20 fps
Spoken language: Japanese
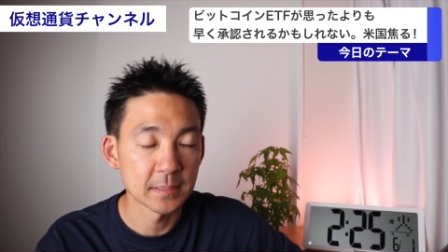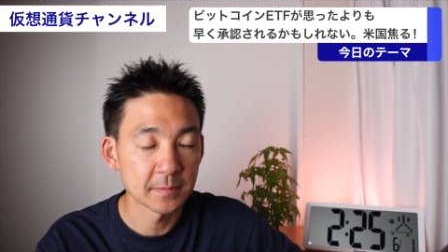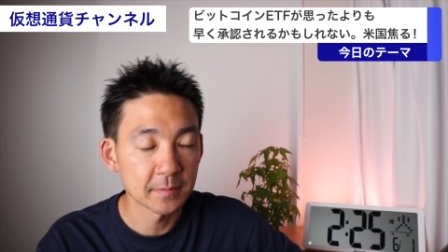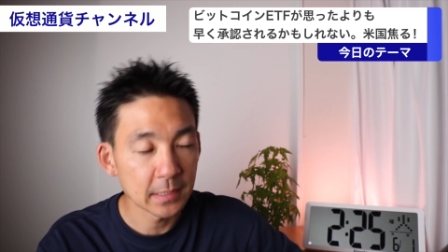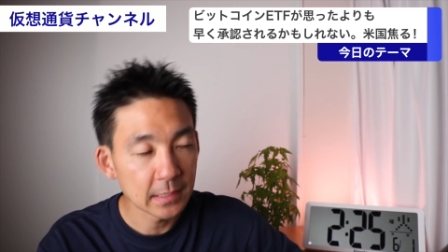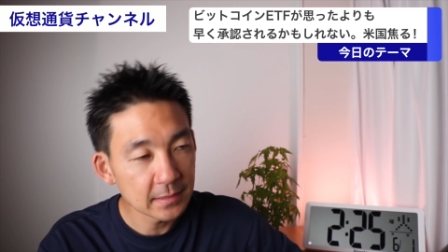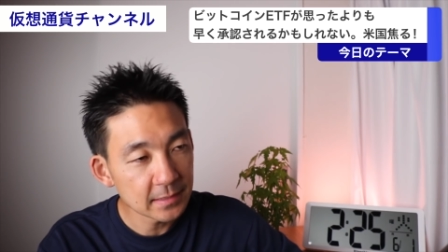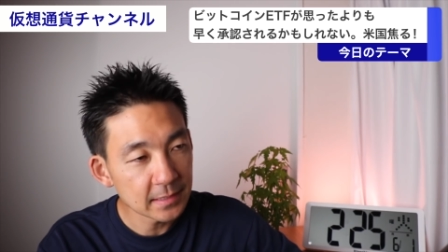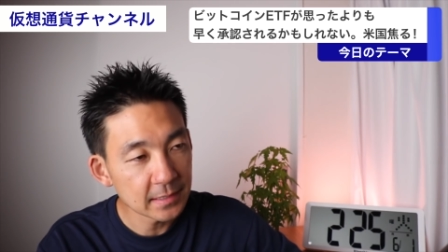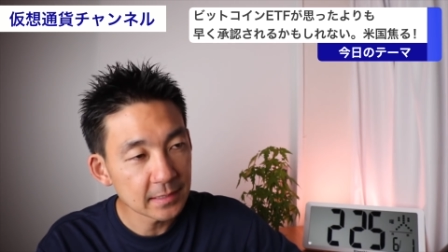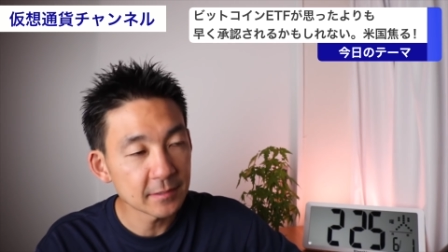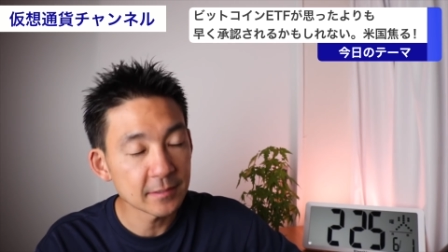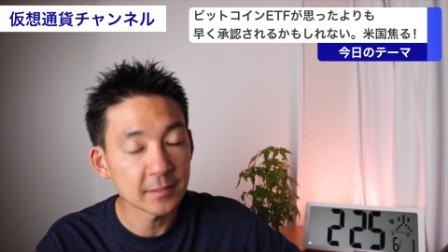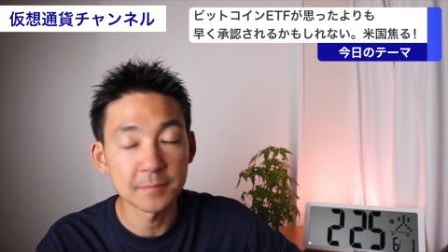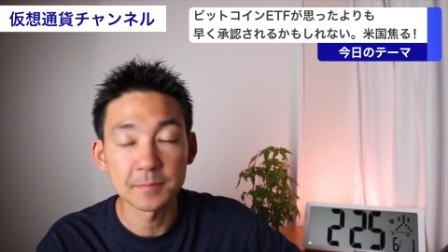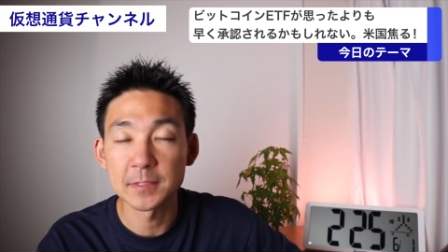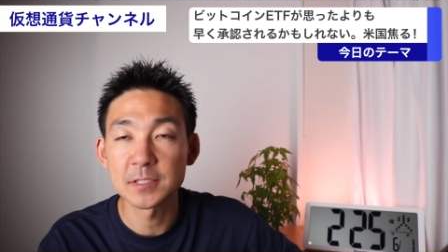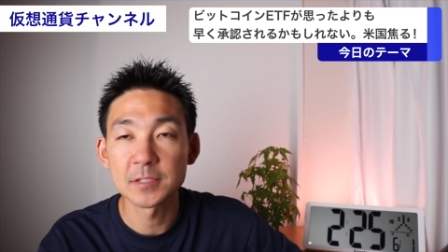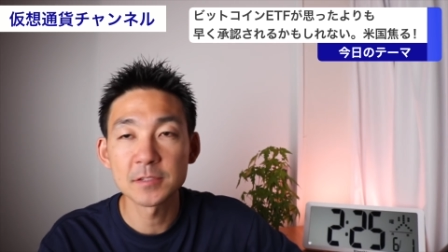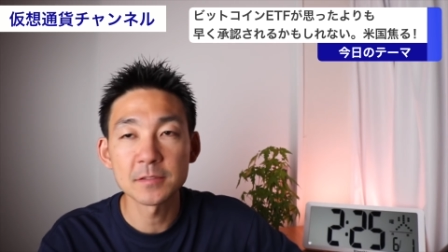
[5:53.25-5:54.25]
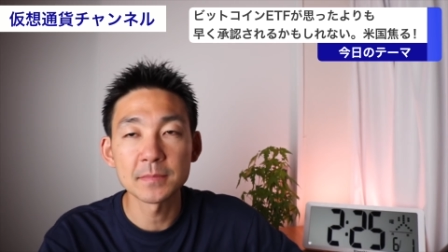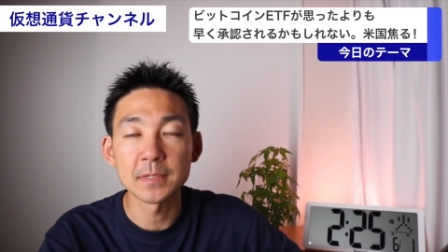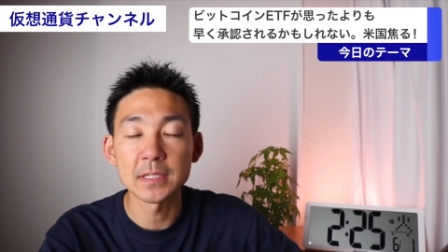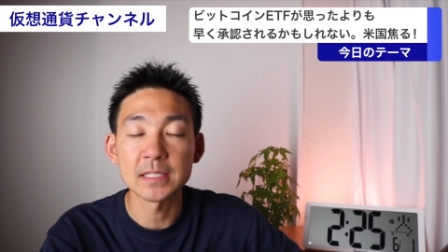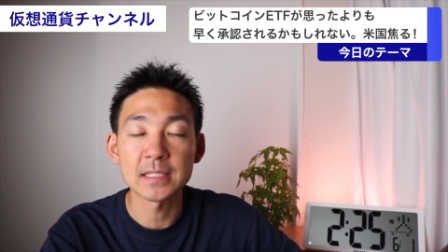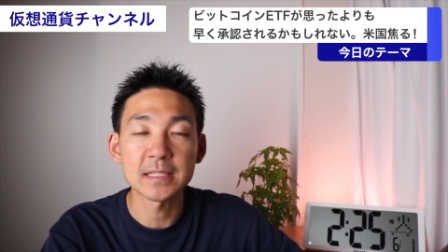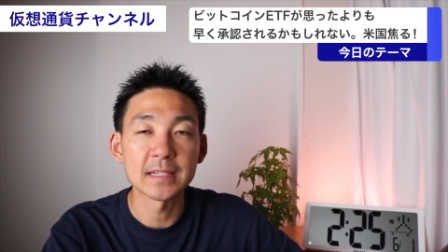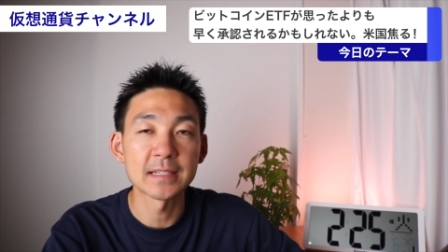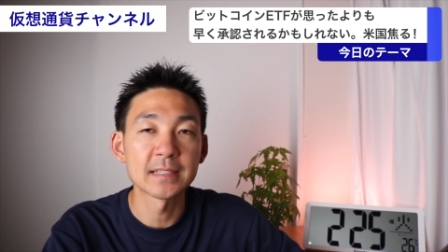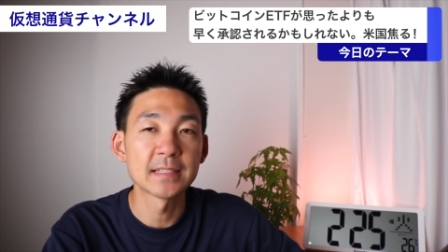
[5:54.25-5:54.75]
万端というか、まあ、準備は
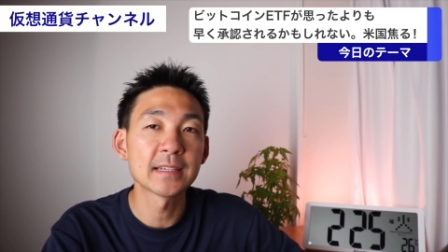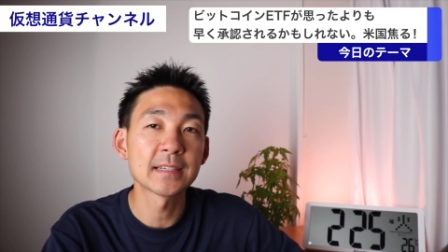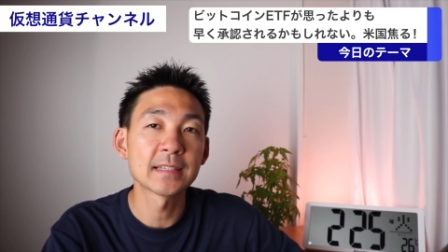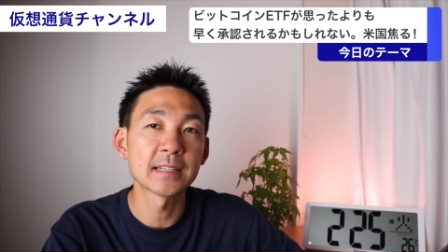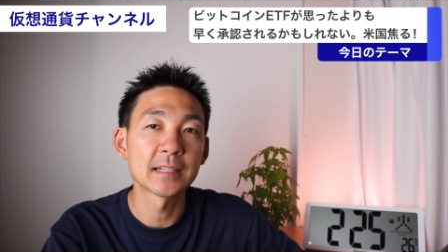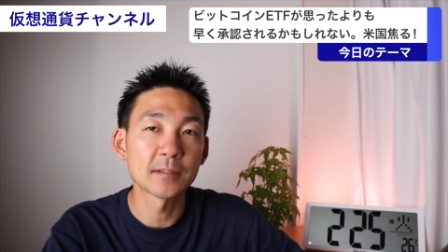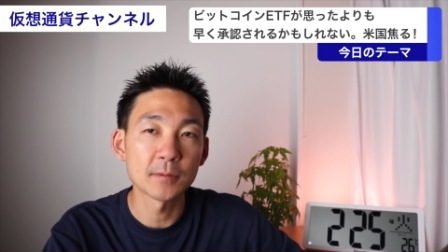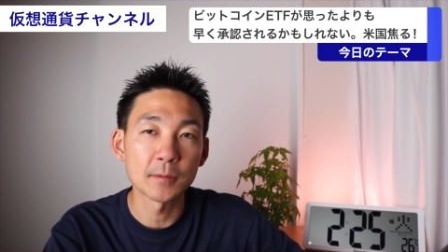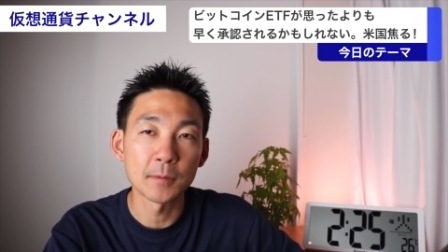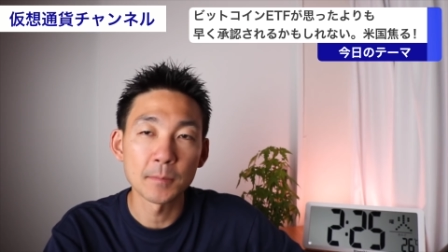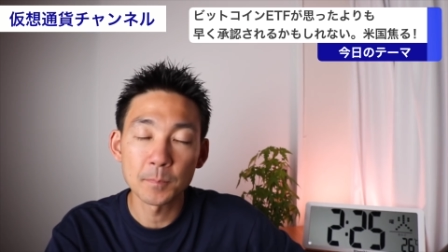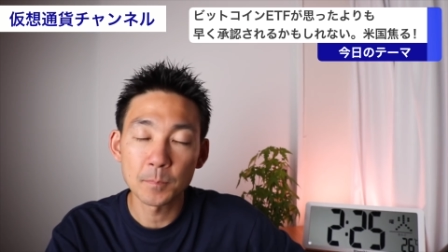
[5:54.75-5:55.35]
しっかりできているとい